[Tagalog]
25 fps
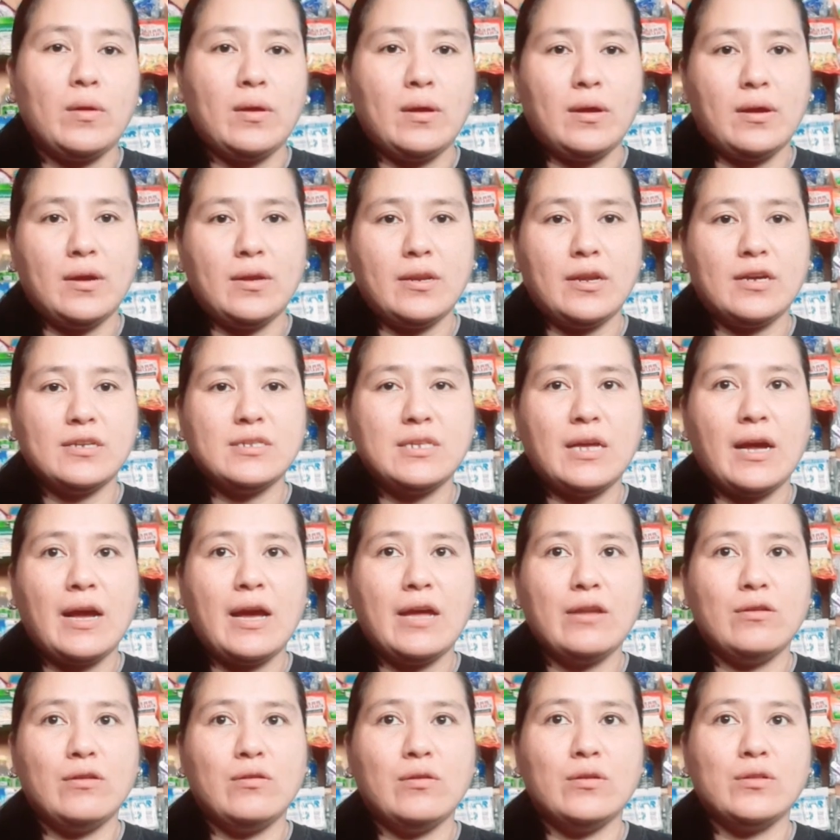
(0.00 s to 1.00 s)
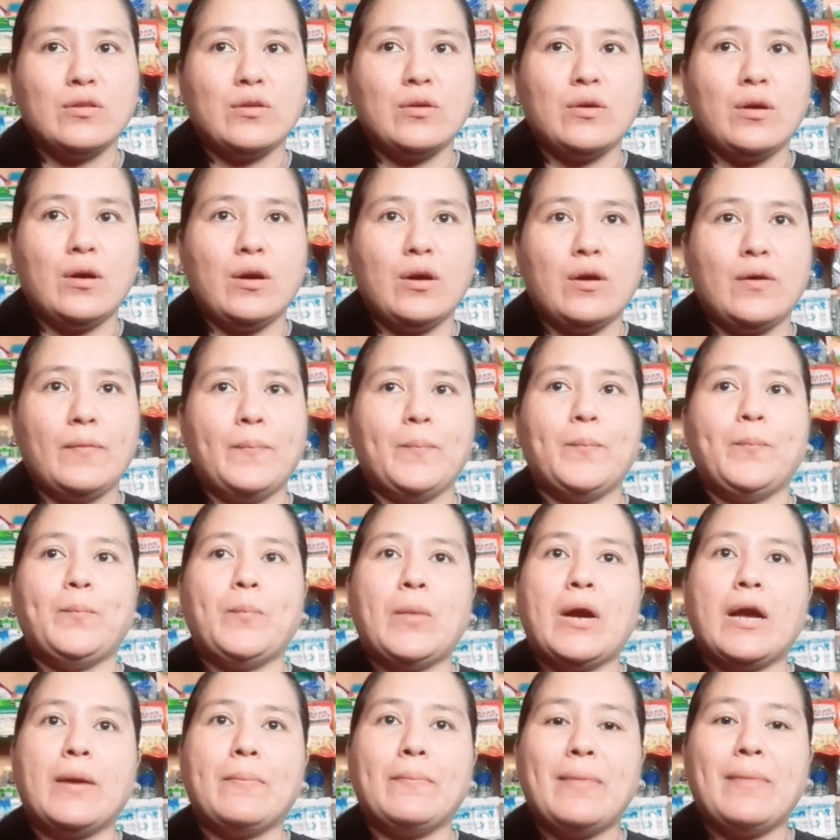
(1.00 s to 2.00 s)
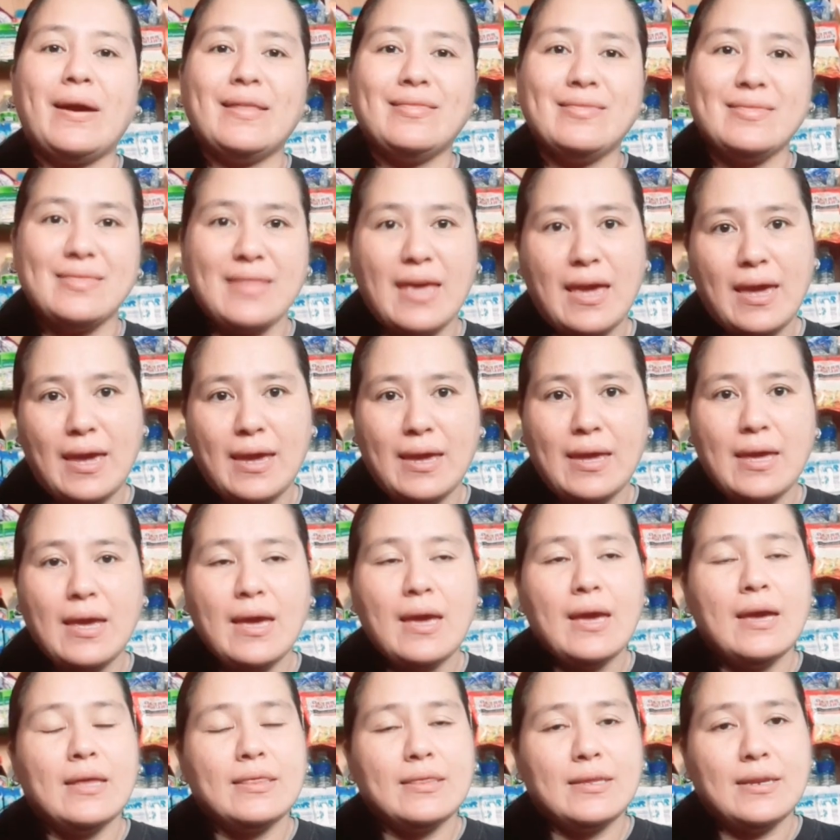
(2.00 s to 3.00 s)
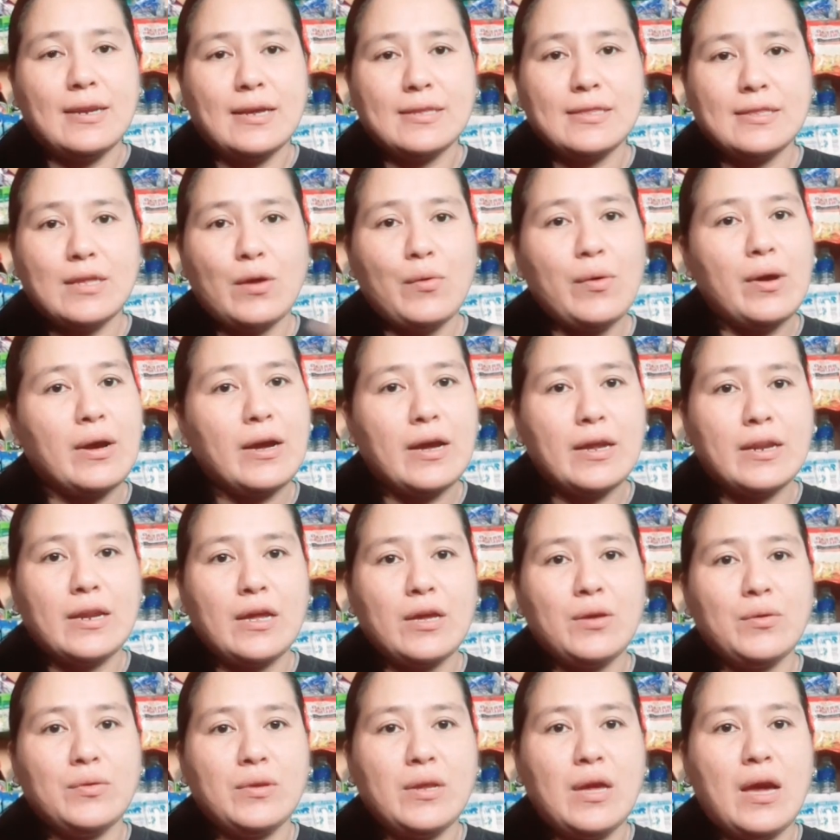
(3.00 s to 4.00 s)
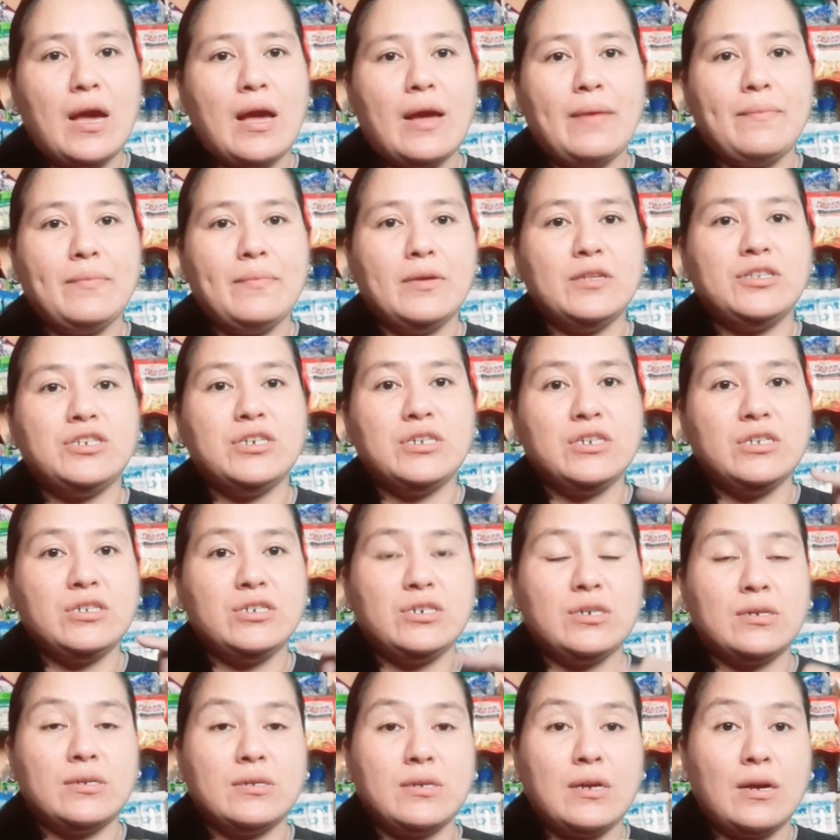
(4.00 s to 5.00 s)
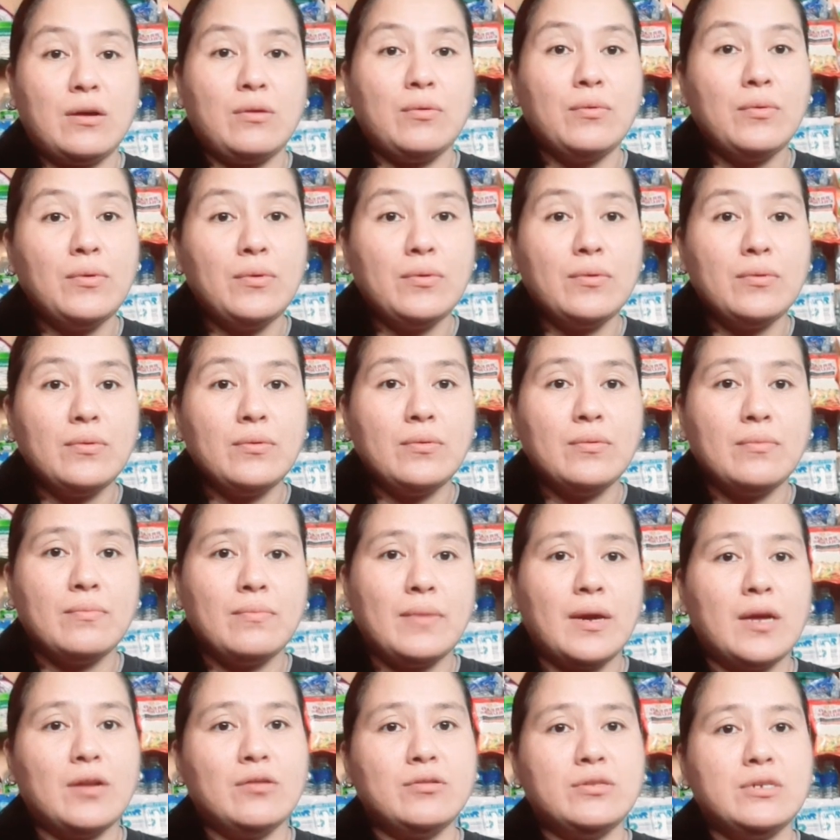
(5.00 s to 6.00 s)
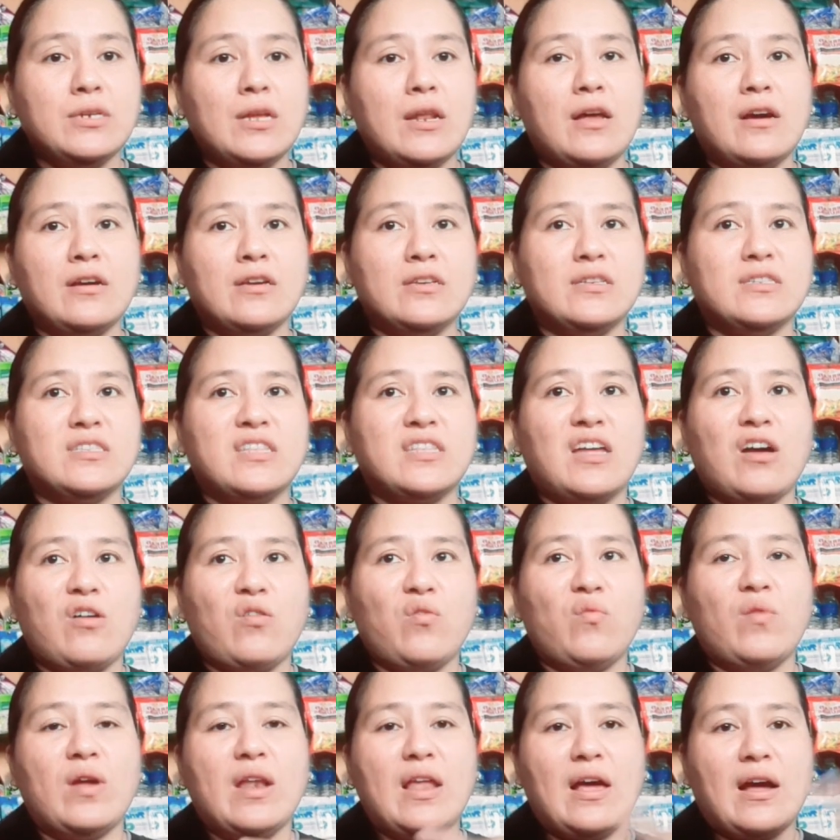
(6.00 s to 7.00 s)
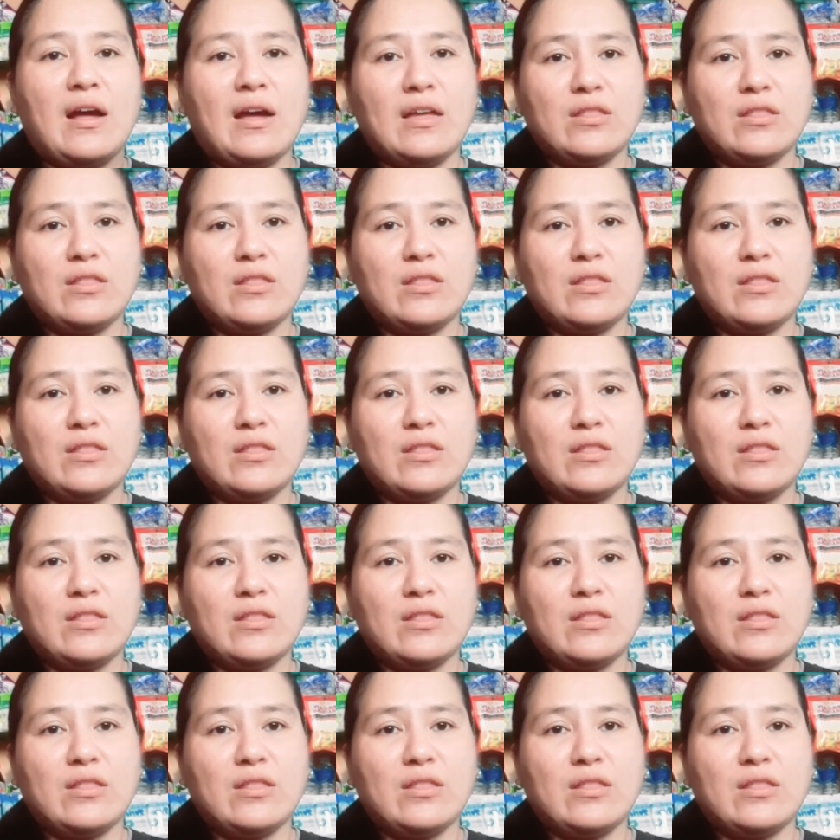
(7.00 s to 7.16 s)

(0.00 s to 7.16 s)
Uh, nang sa ganon, um, pag Monday, tinatawagan na yun ni Habi, chinecheck niya kung meron silang stock wala.